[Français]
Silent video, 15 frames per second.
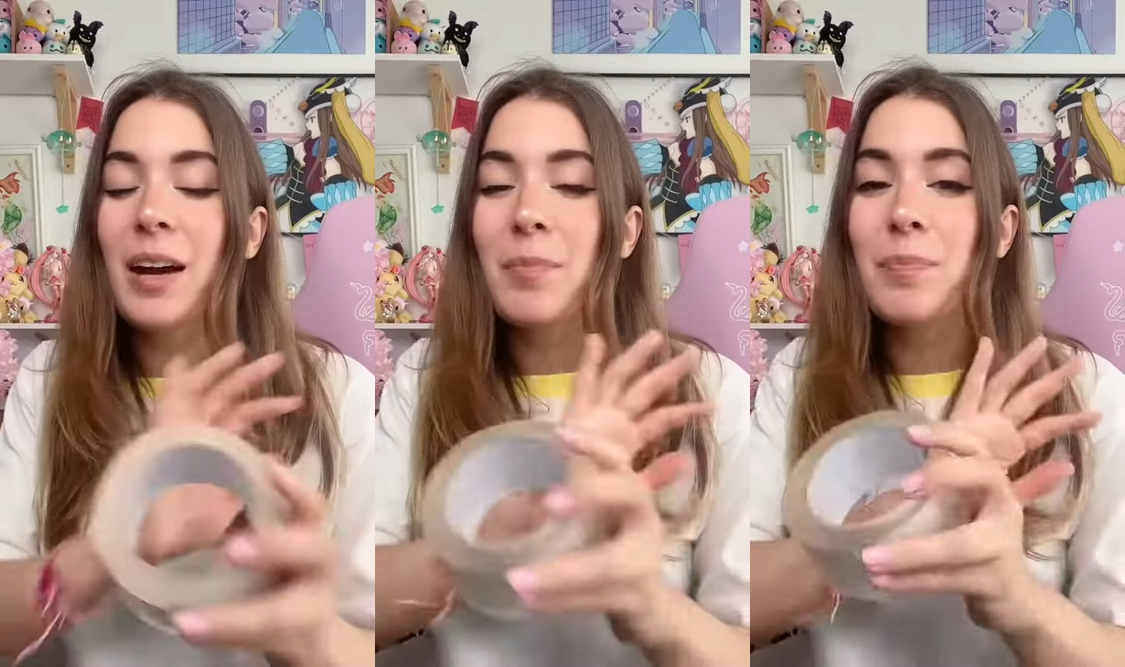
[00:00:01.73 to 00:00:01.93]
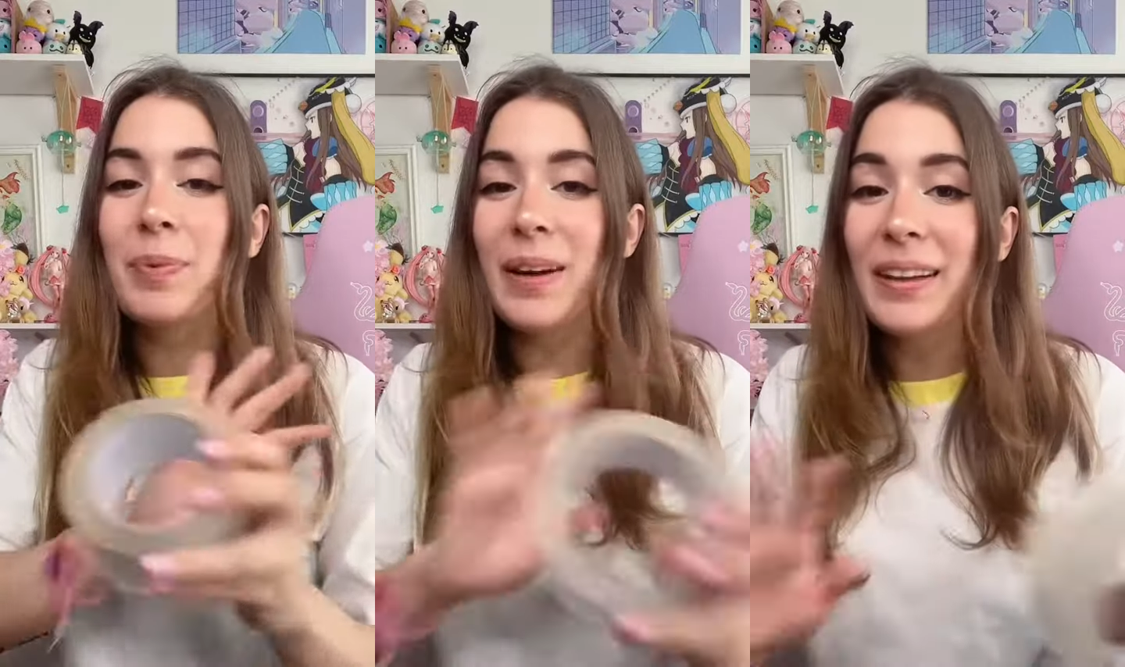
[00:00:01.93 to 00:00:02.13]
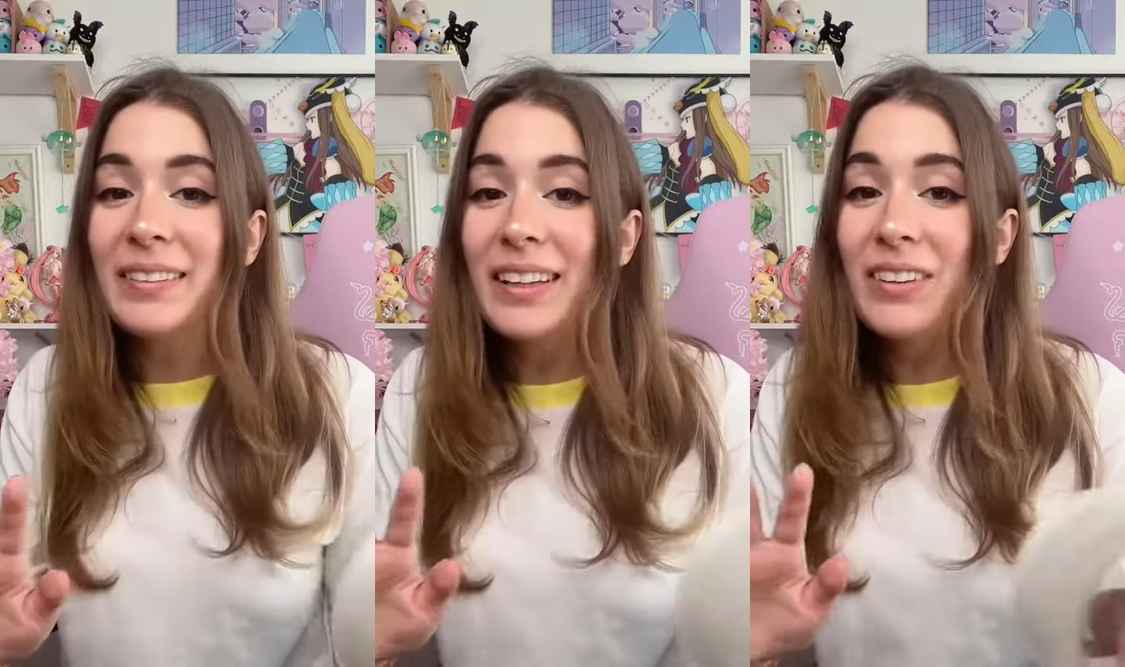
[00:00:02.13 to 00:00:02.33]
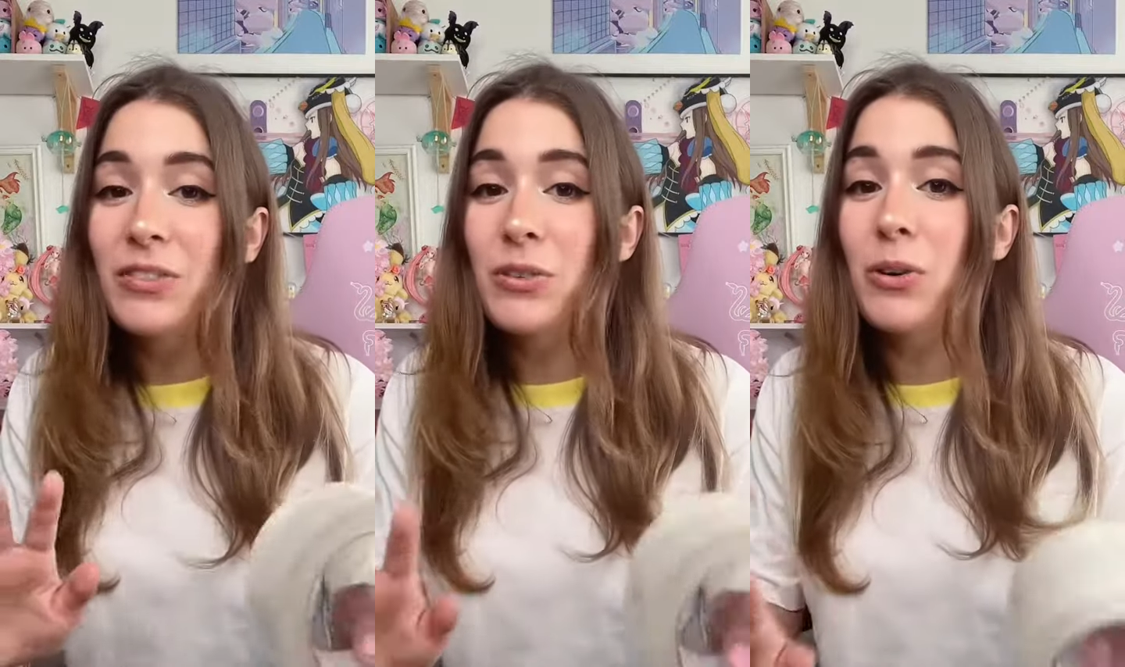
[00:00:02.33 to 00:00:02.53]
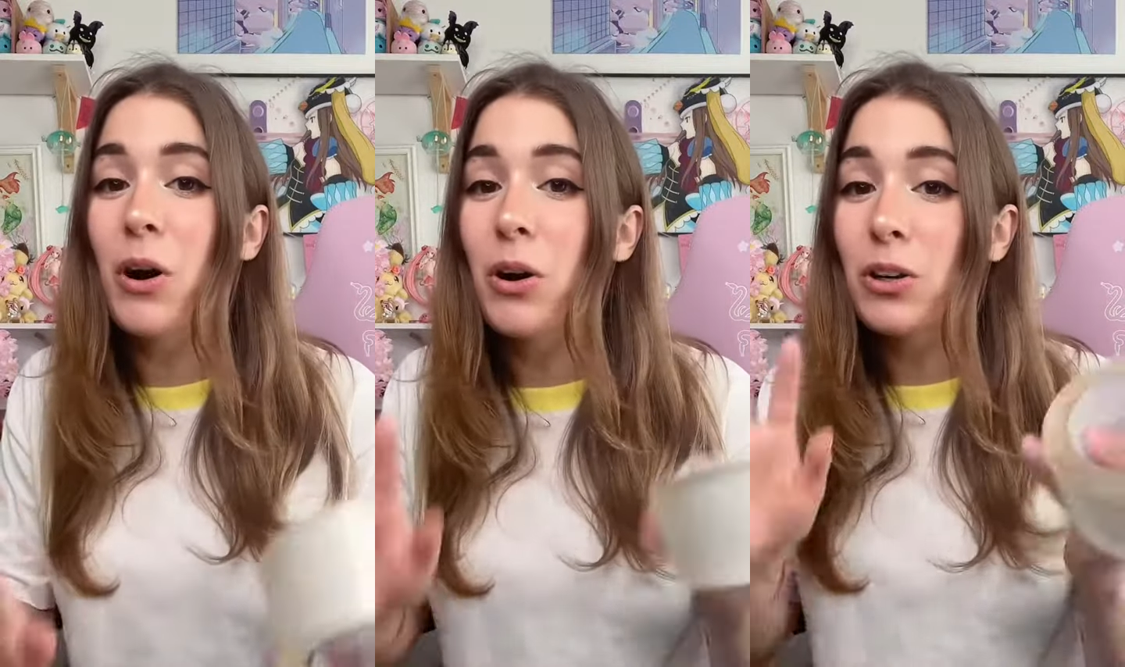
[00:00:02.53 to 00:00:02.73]
il y a plein de
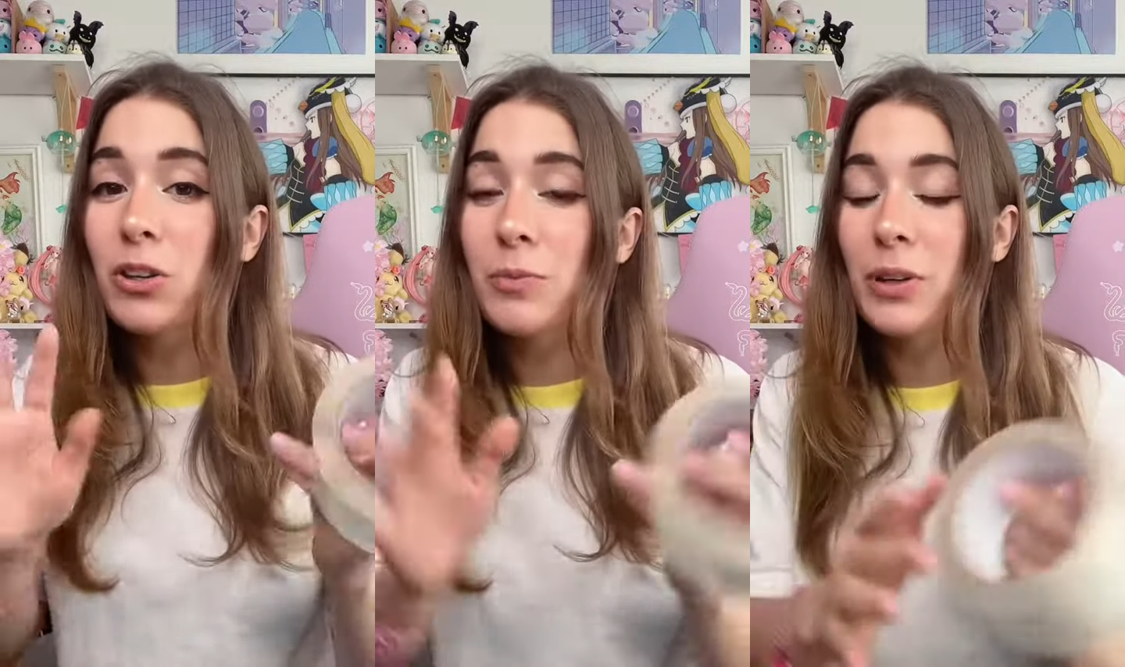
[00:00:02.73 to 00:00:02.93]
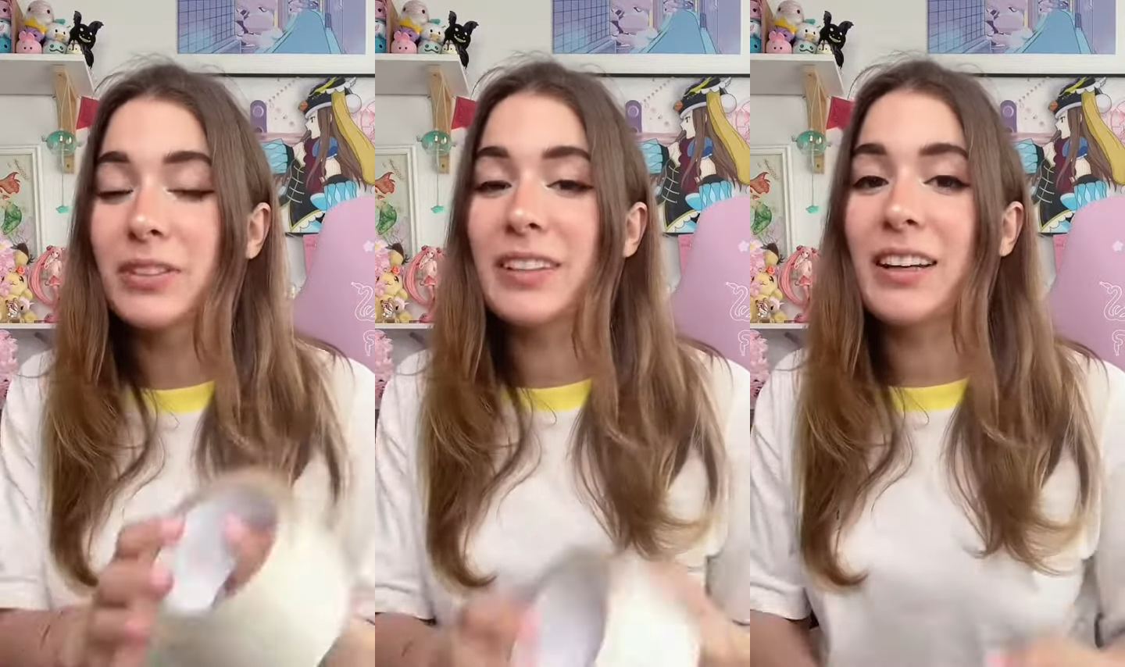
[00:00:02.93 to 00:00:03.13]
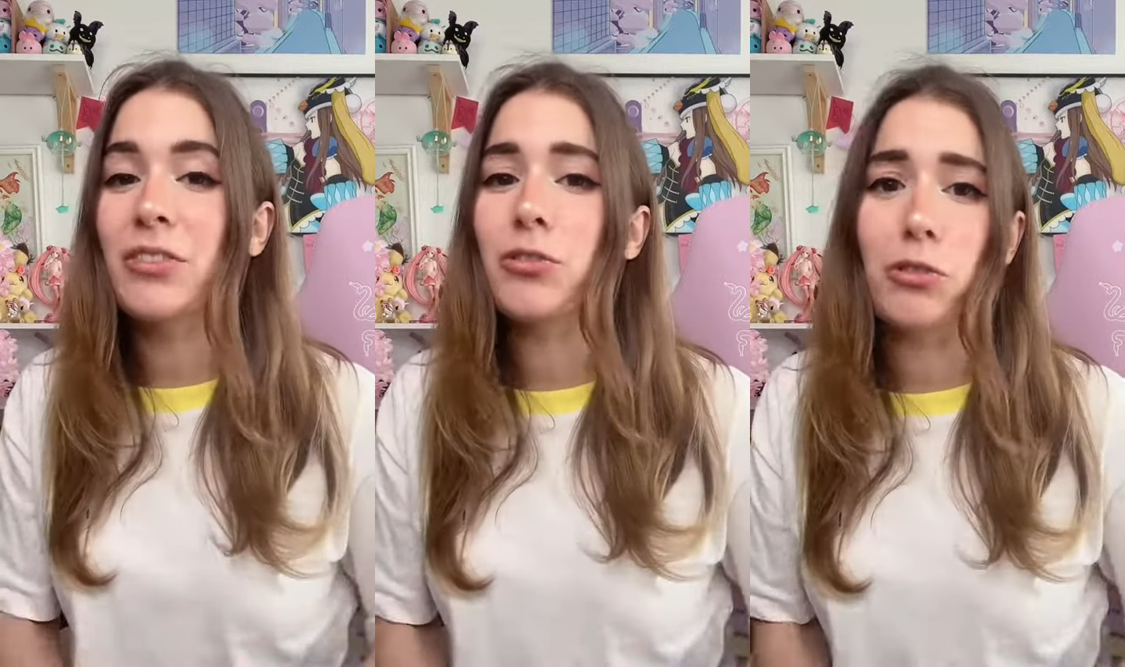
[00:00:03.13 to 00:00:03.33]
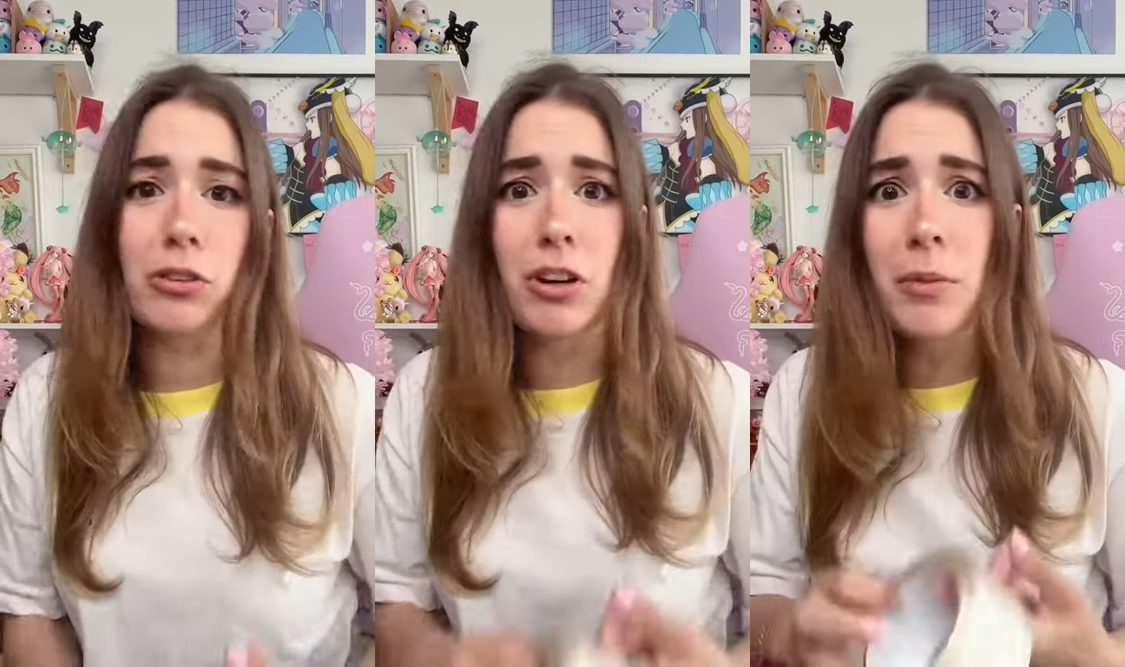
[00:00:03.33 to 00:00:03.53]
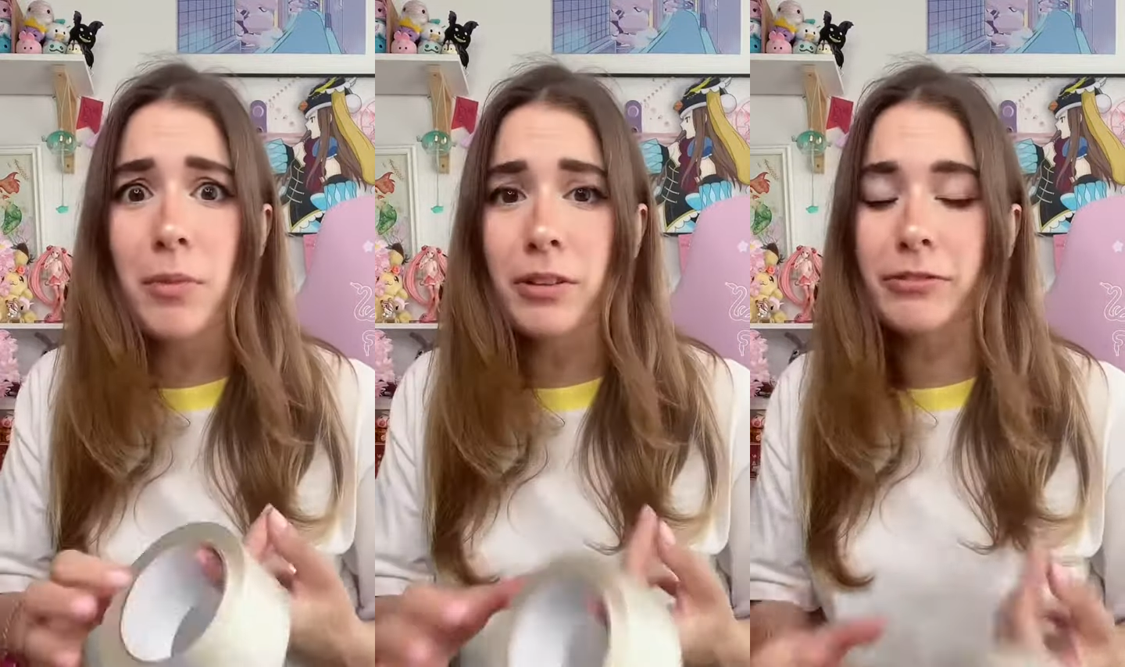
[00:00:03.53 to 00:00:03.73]
questions en commentaire
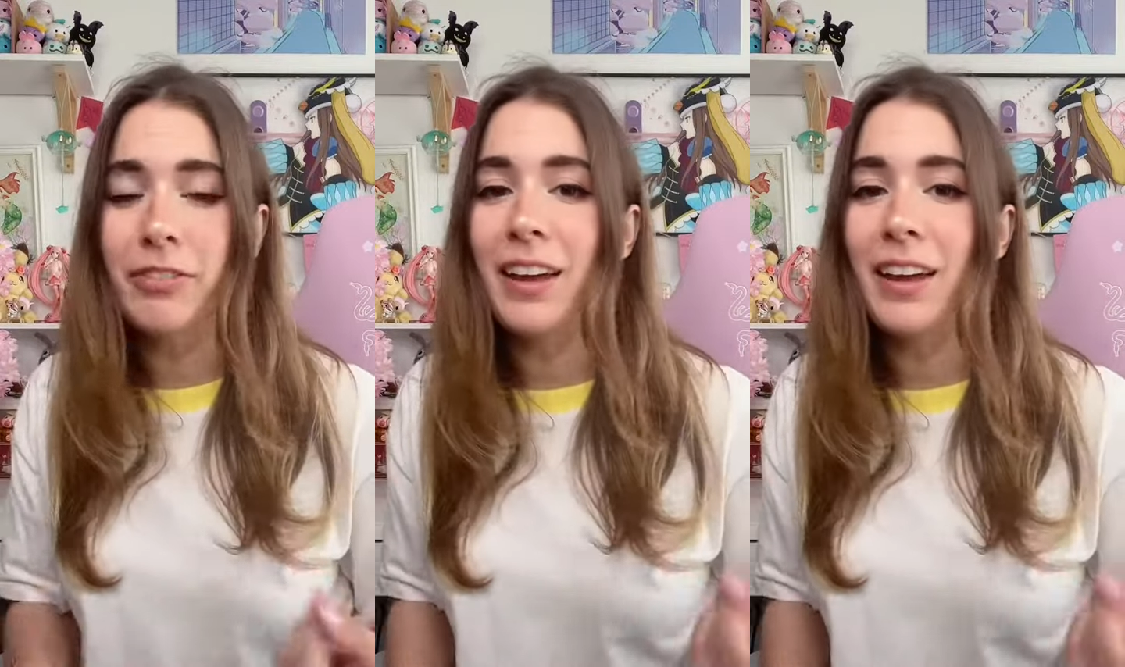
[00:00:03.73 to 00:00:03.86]
sur comment